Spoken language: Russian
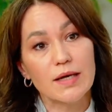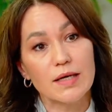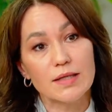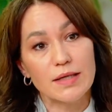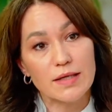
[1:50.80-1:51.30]

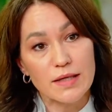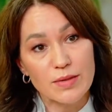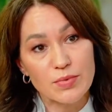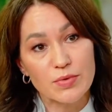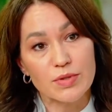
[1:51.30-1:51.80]
когда
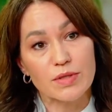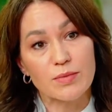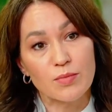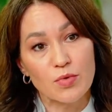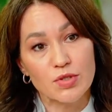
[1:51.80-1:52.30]
ребенок
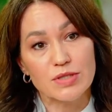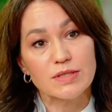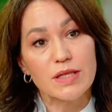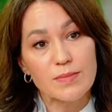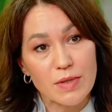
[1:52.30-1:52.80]
может
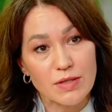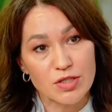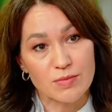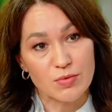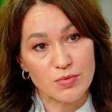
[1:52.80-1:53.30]
с
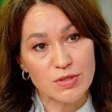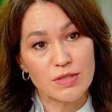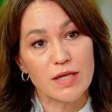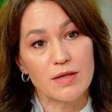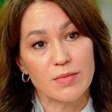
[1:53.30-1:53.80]
наименьшими
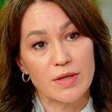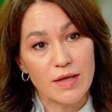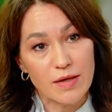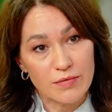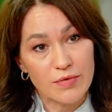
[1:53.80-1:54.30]
усилиями
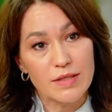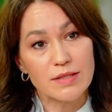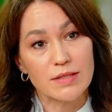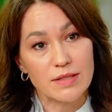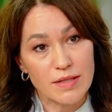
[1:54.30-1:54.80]

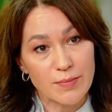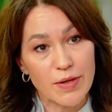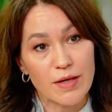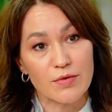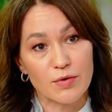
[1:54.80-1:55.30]
выйти на
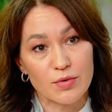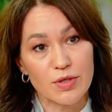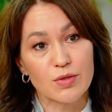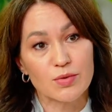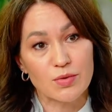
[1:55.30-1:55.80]
правильную
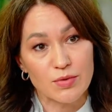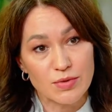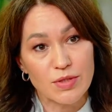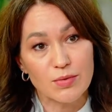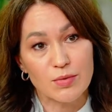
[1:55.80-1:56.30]
траекторию
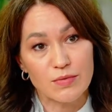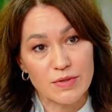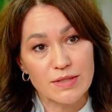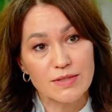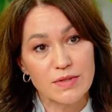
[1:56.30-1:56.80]

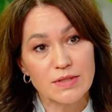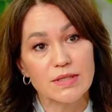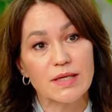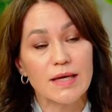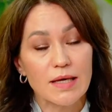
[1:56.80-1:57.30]
здорового
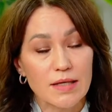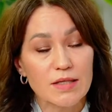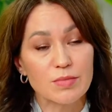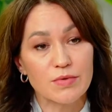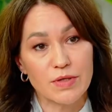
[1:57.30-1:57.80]
развития,
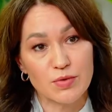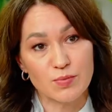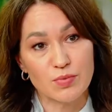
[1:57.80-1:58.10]
она бывает